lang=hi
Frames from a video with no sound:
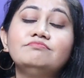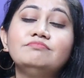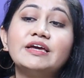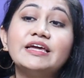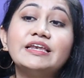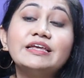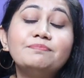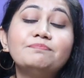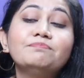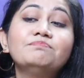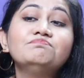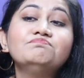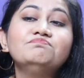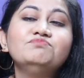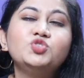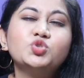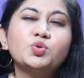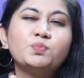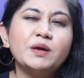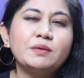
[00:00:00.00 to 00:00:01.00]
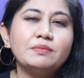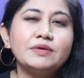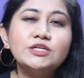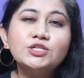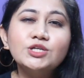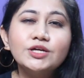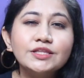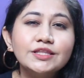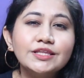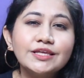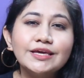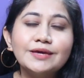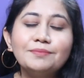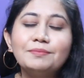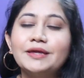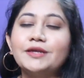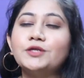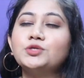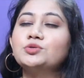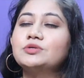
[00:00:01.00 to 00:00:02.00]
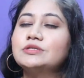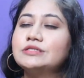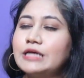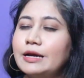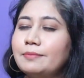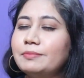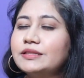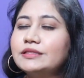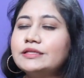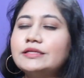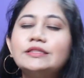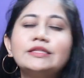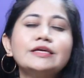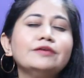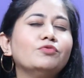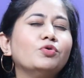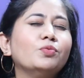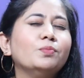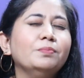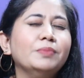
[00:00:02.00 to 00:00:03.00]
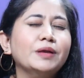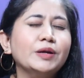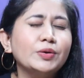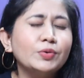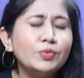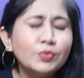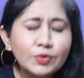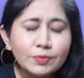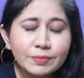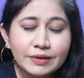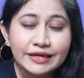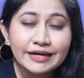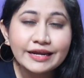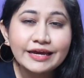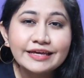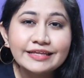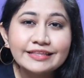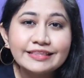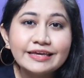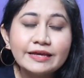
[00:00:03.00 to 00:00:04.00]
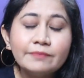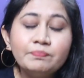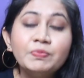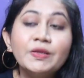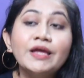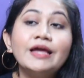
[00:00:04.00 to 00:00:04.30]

मेरी जो परमिशन थी मेरी जो रजामंदी थी वो बिल्कुल भी नहीं थी